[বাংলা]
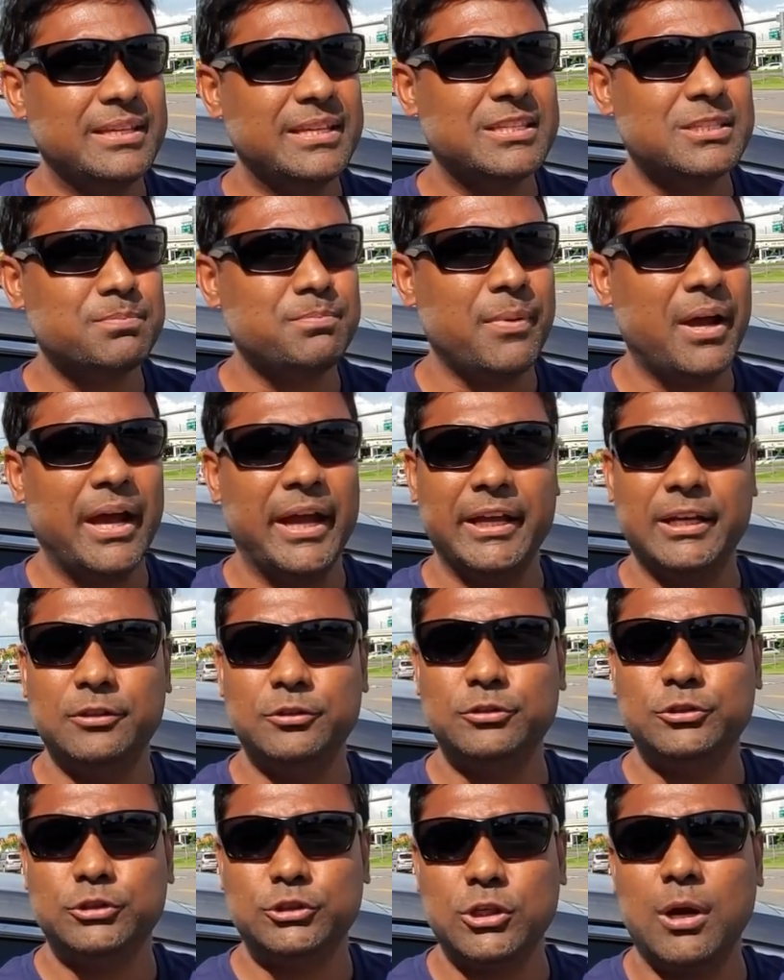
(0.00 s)
ইসমাইল
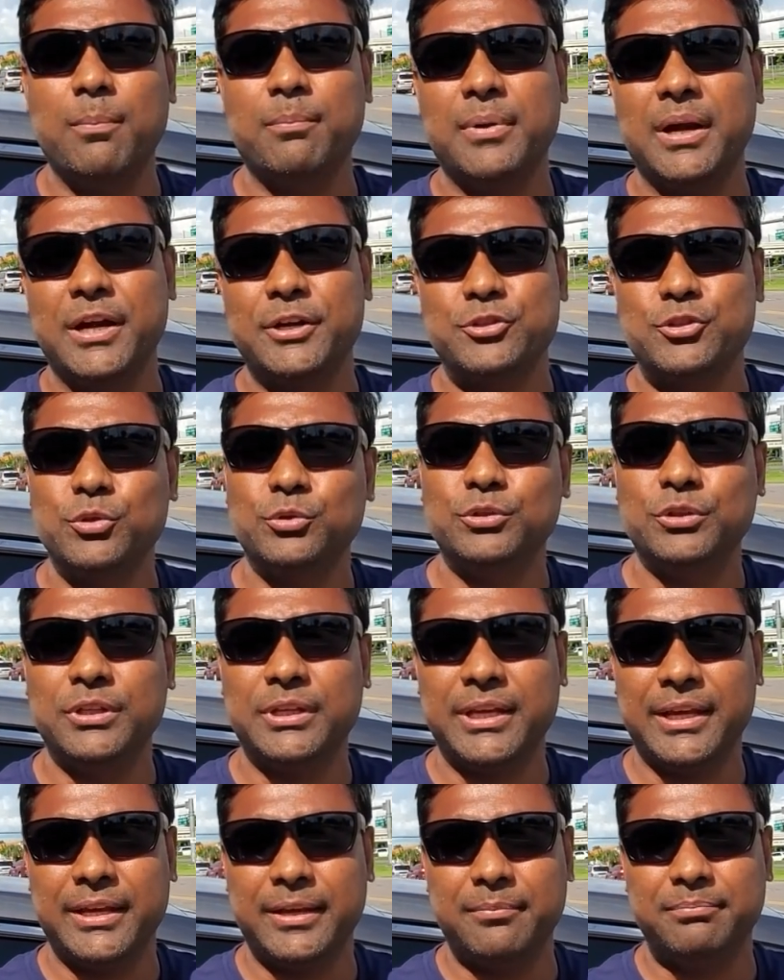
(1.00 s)
সম্রাট
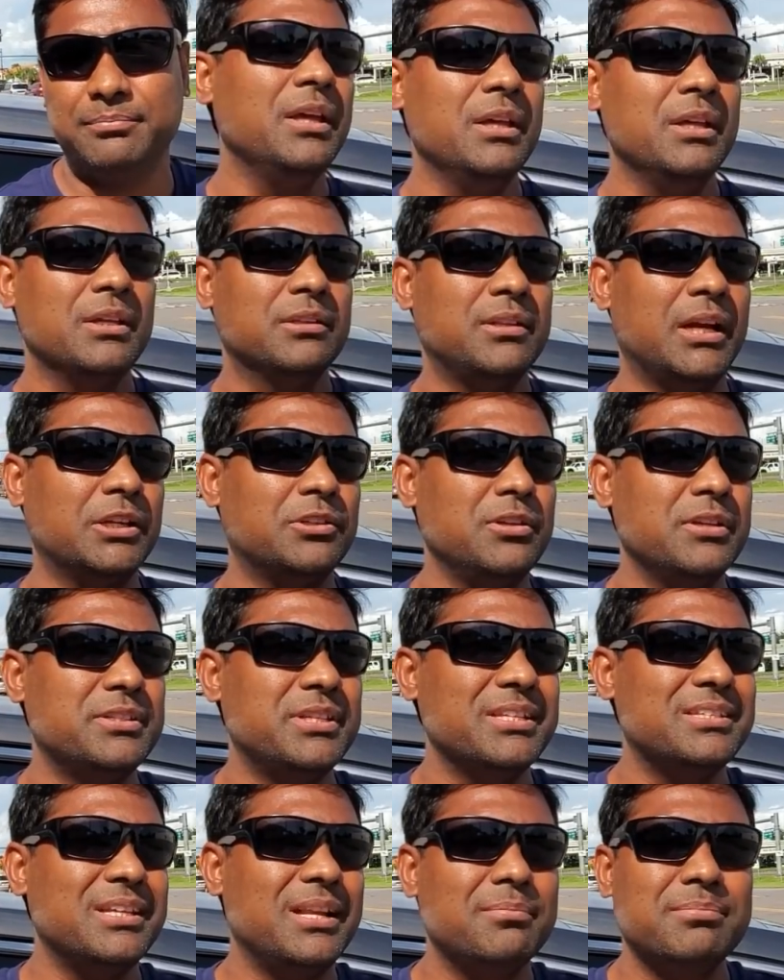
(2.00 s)
চৌধুরীকে তা আসলে
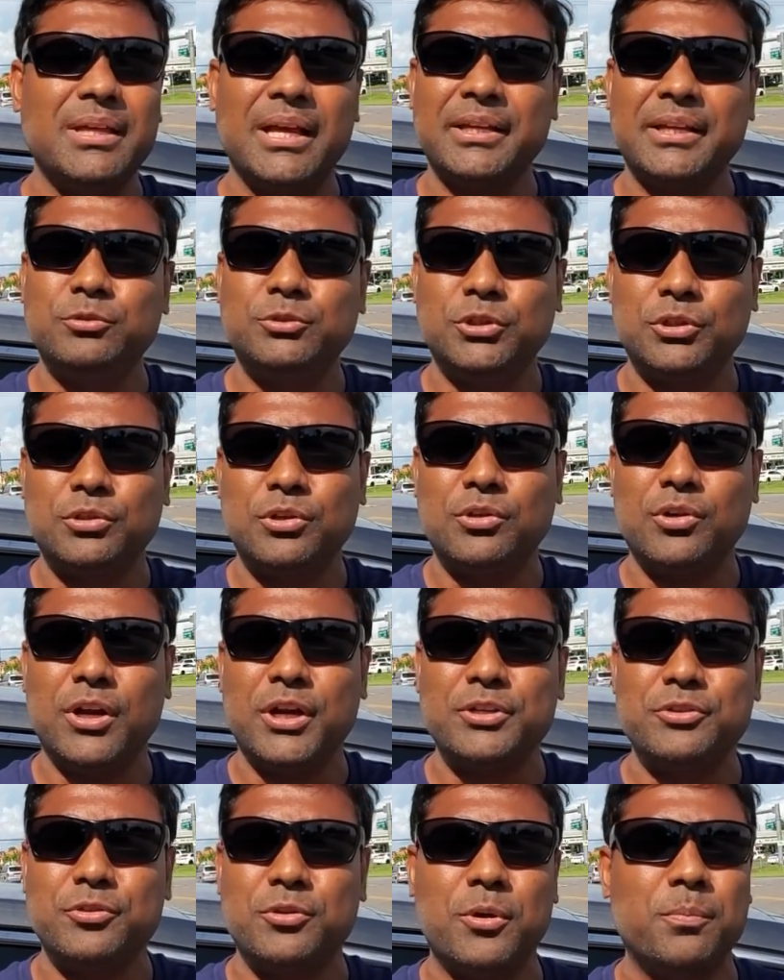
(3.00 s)
চেয়েছিলাম তাকে উৎসর্গ
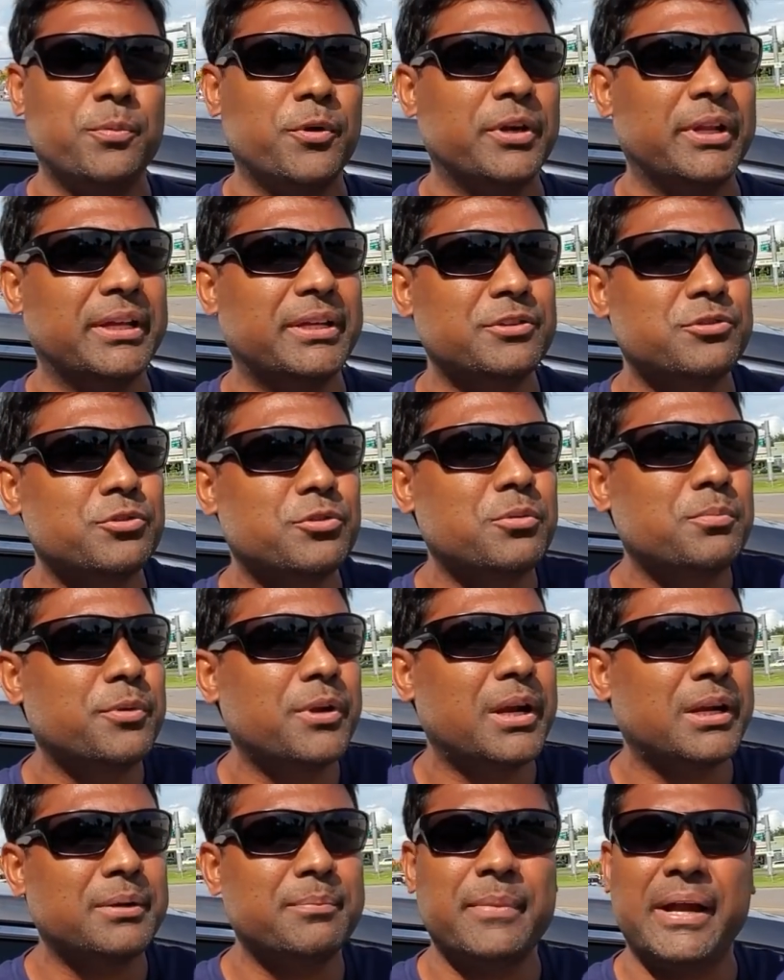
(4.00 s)
করার জন্য পরে কিছুক্ষণ
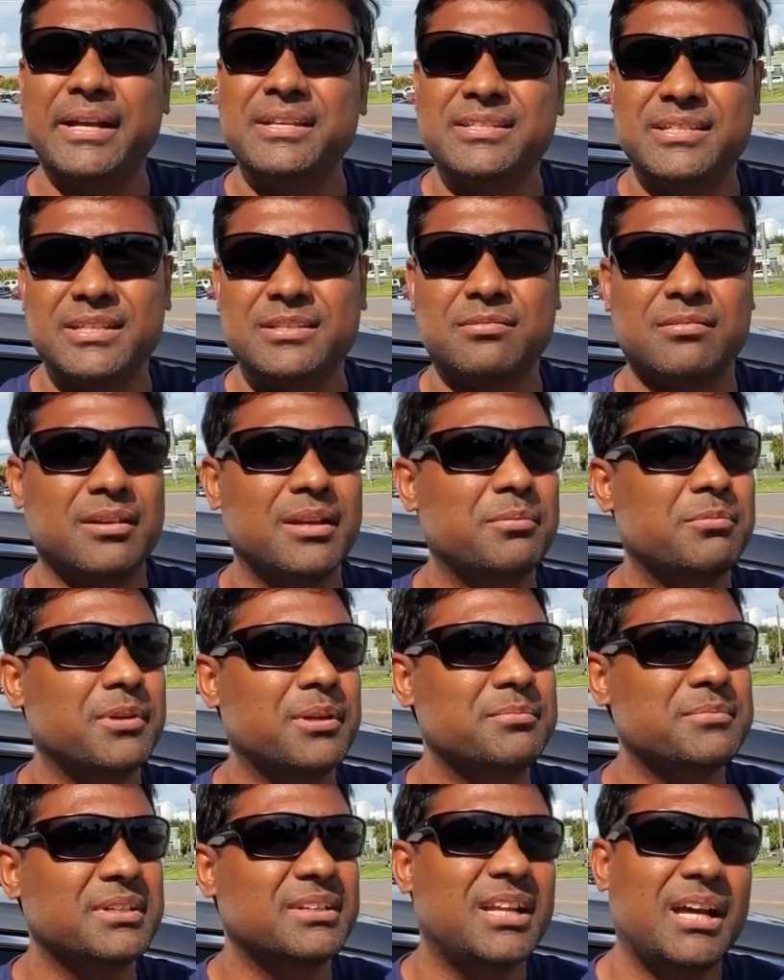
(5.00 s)
পর একটা মাইন্ড চেঞ্জ করলাম
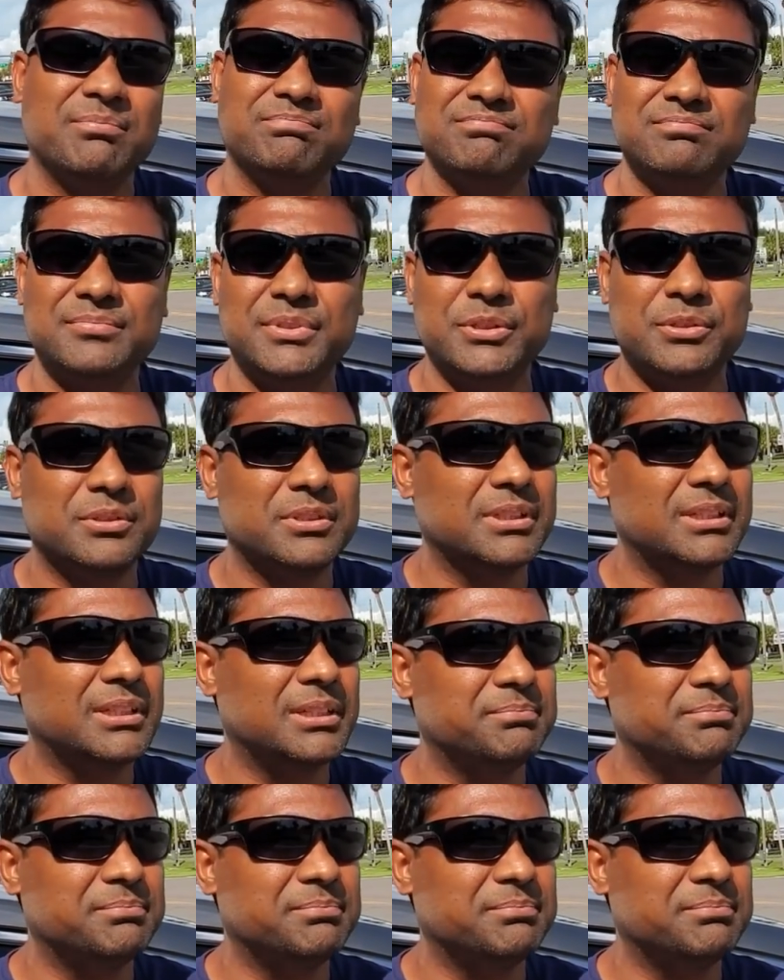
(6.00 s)
বললাম যে না ভিডিওটা